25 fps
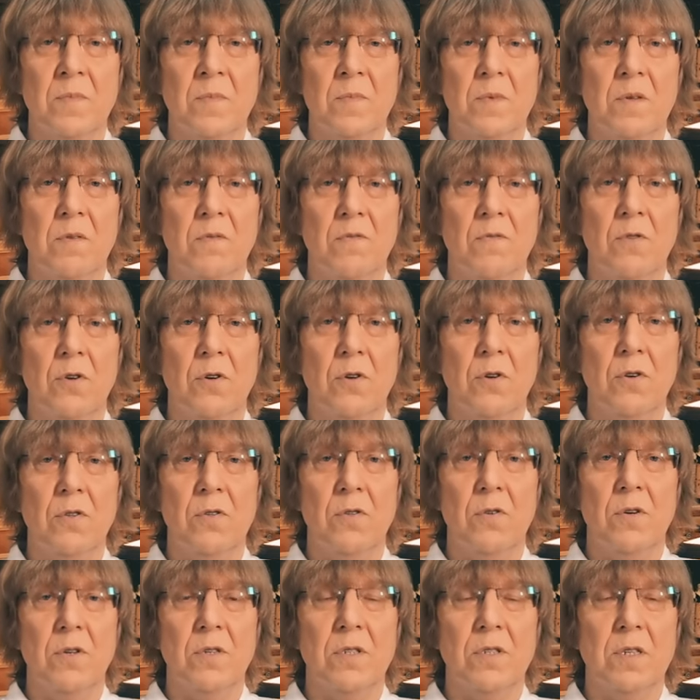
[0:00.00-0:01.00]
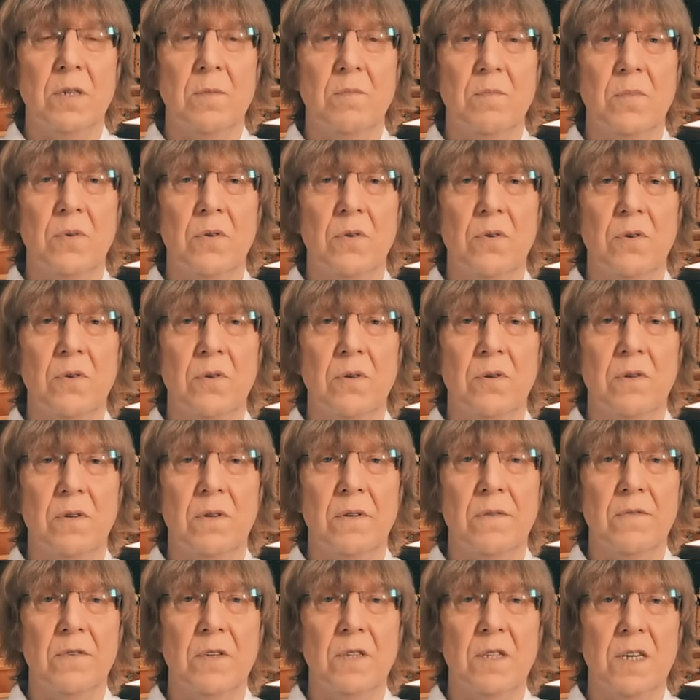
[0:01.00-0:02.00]
вдох носом,
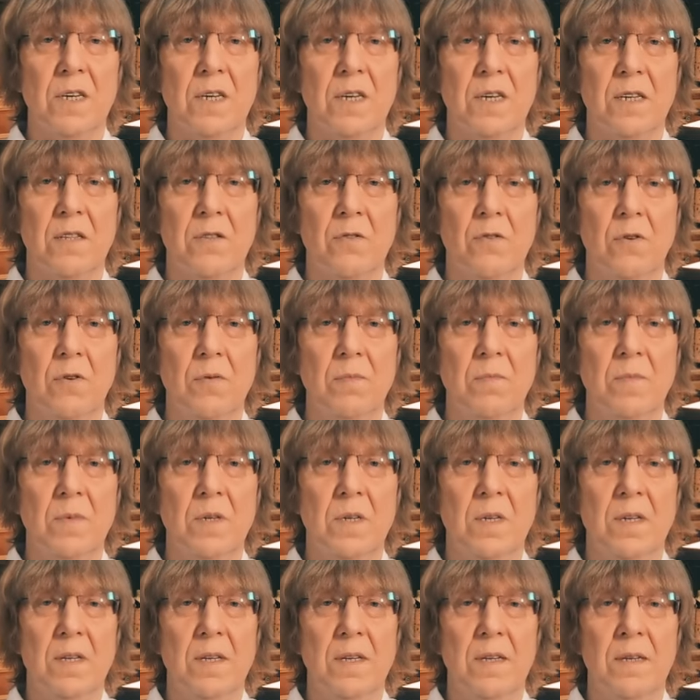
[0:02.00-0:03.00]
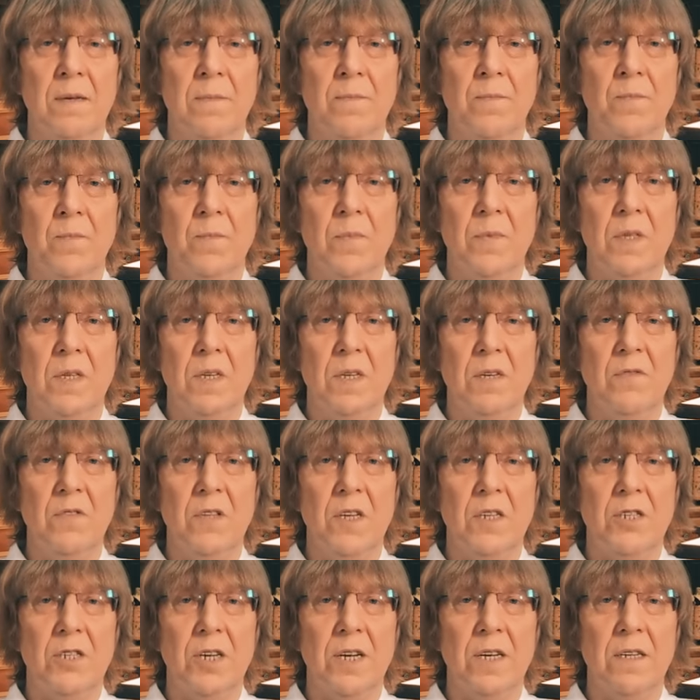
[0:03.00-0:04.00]
выдох ртом. И
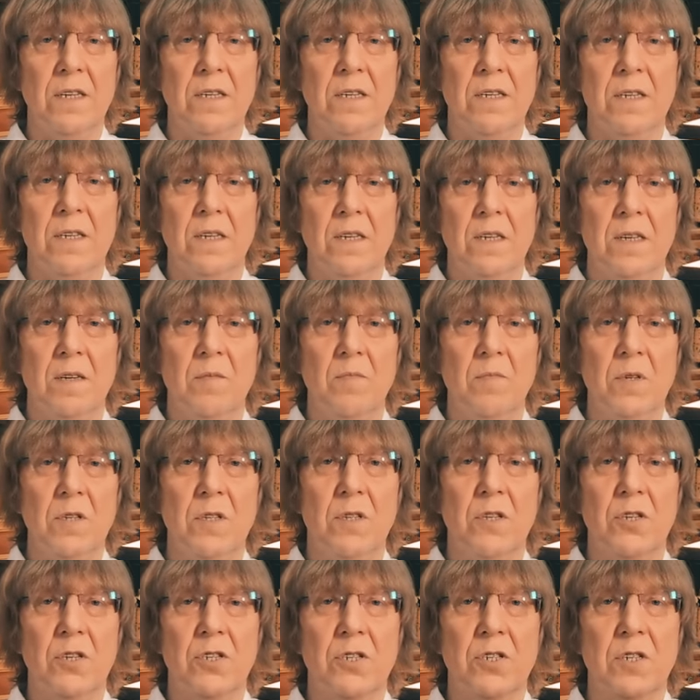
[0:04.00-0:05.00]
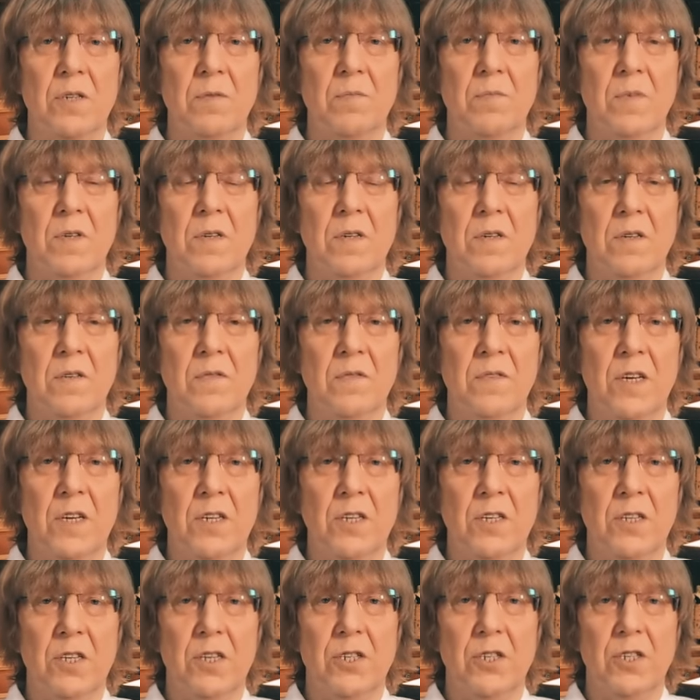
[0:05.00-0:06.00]
вначале мы дышим
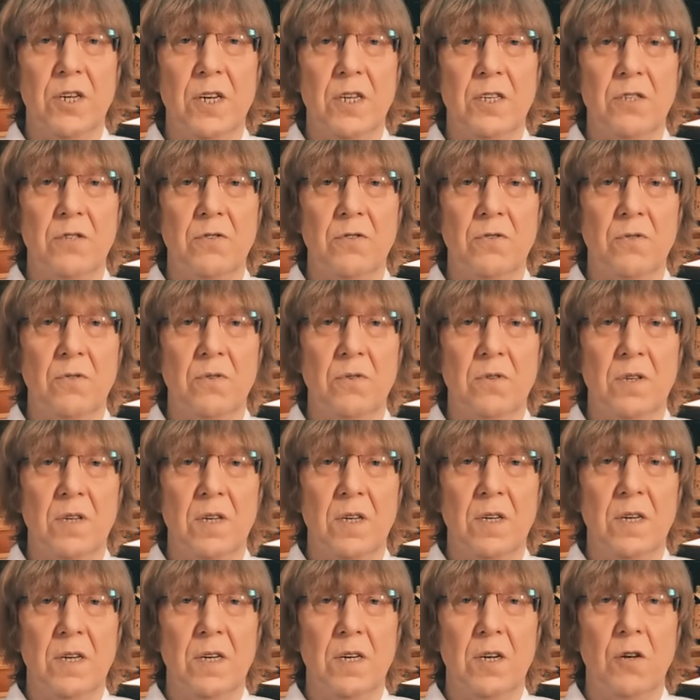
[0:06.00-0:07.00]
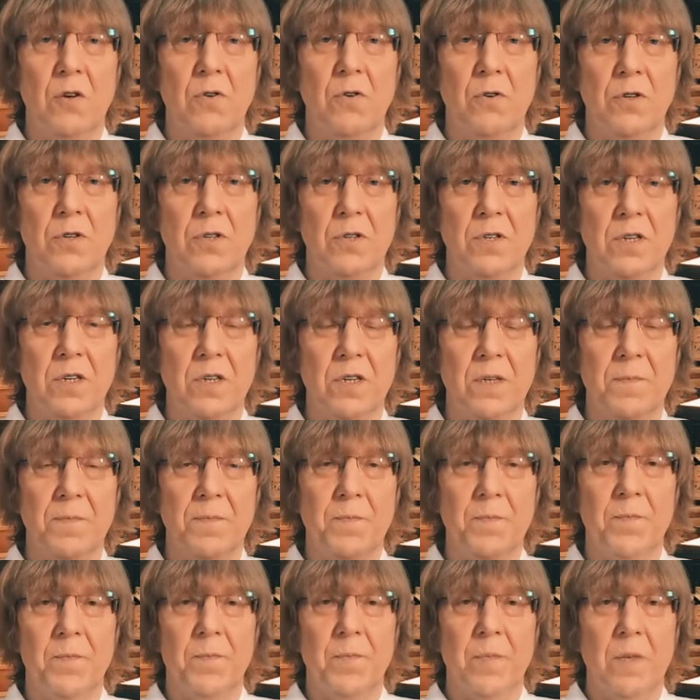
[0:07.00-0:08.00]
верхней частью легких.
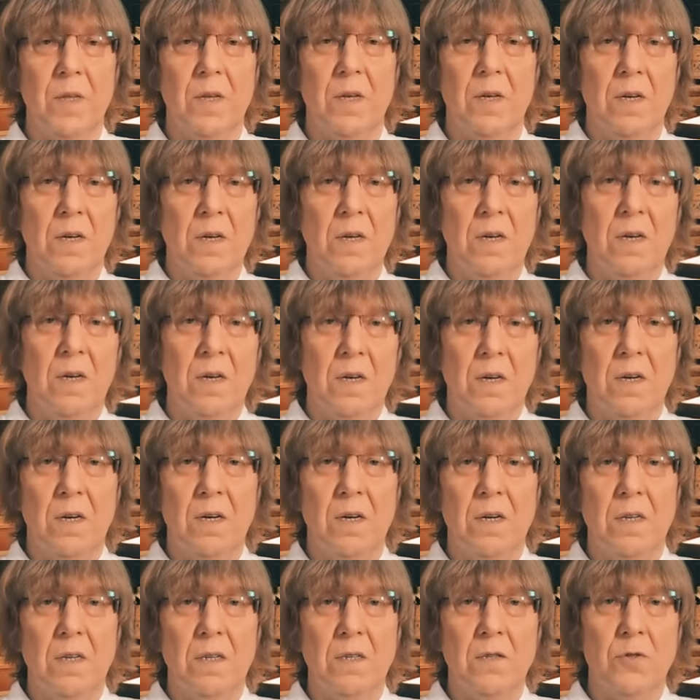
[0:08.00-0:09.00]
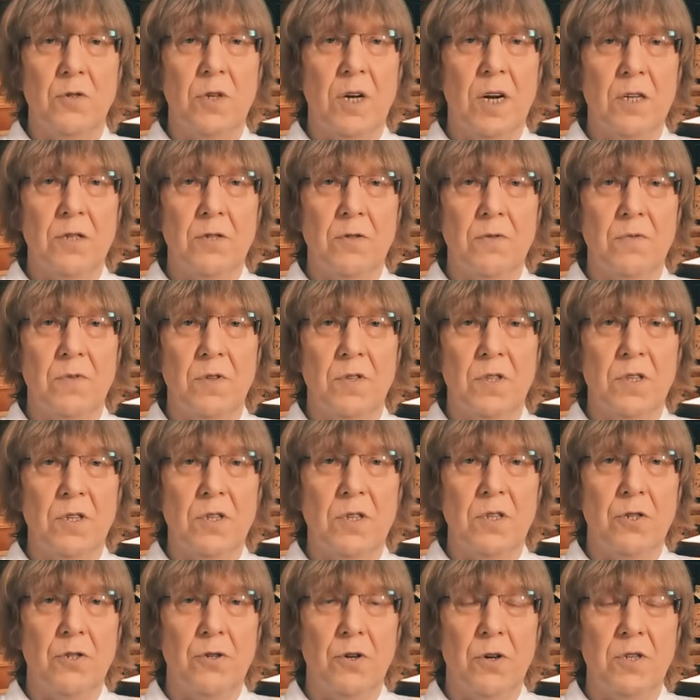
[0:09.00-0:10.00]
А, сразу вот
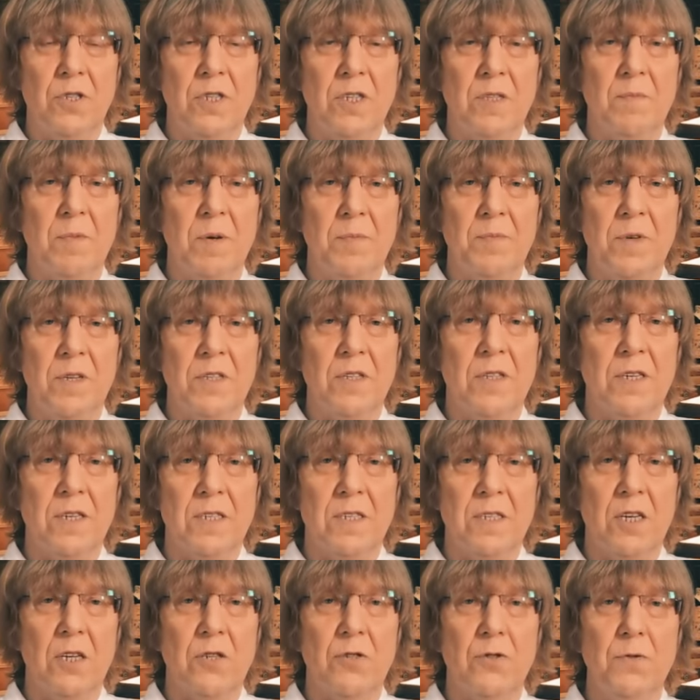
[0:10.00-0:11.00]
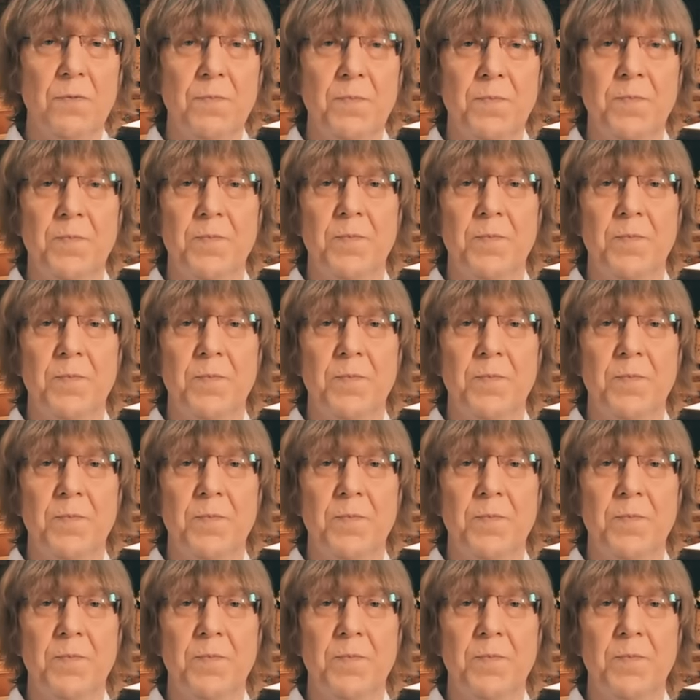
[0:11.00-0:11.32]
еще один момент расскажу,